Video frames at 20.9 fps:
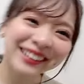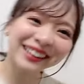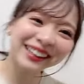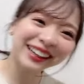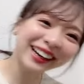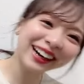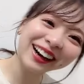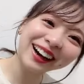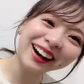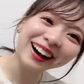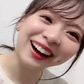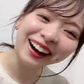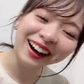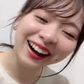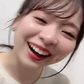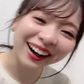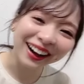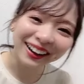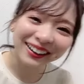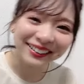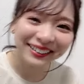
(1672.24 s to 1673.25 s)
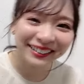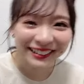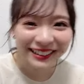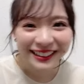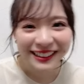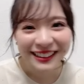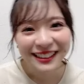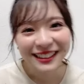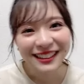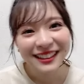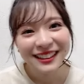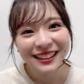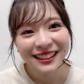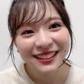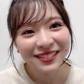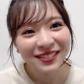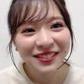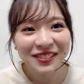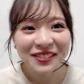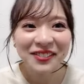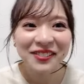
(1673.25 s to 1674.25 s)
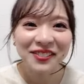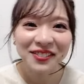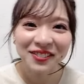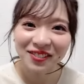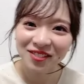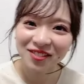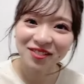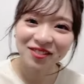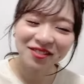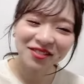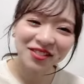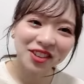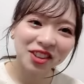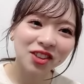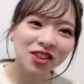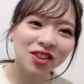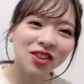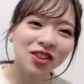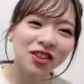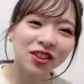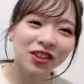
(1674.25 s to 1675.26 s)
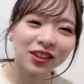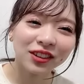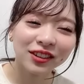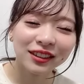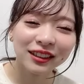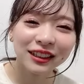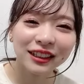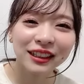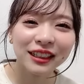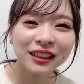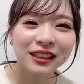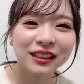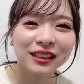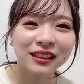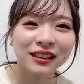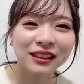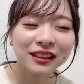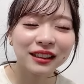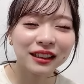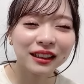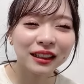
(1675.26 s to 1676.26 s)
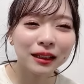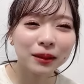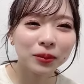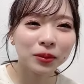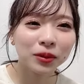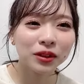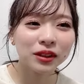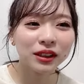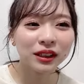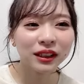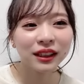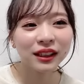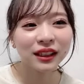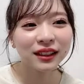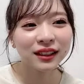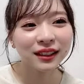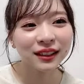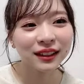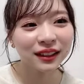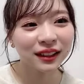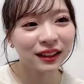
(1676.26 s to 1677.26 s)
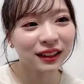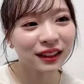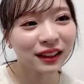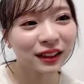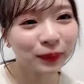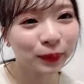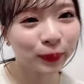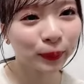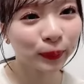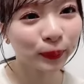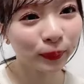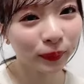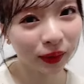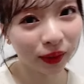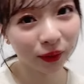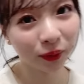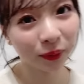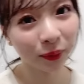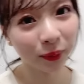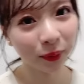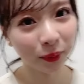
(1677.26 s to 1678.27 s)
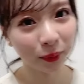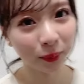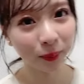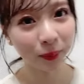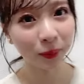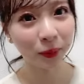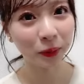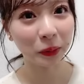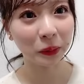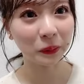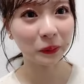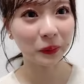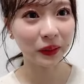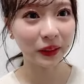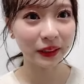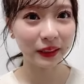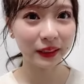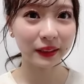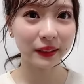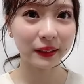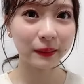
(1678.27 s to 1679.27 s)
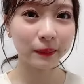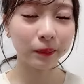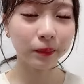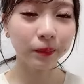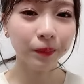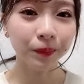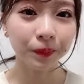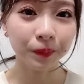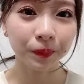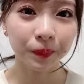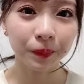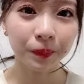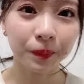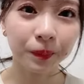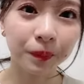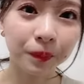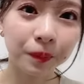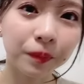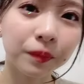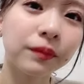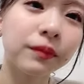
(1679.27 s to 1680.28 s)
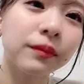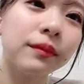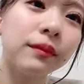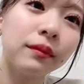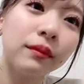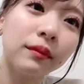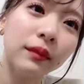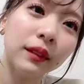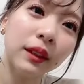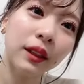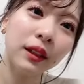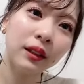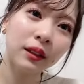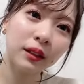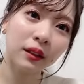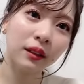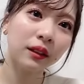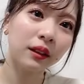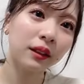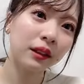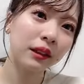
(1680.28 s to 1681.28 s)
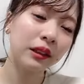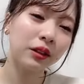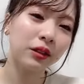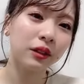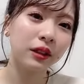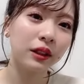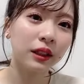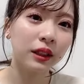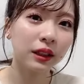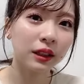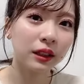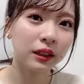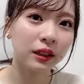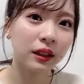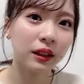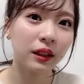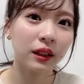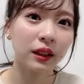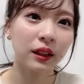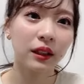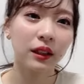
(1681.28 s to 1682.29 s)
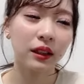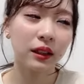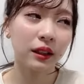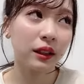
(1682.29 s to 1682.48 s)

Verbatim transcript: ああうんちょっと冷やし気持ち冷やして寝寝ようと思います明日何時起きですかね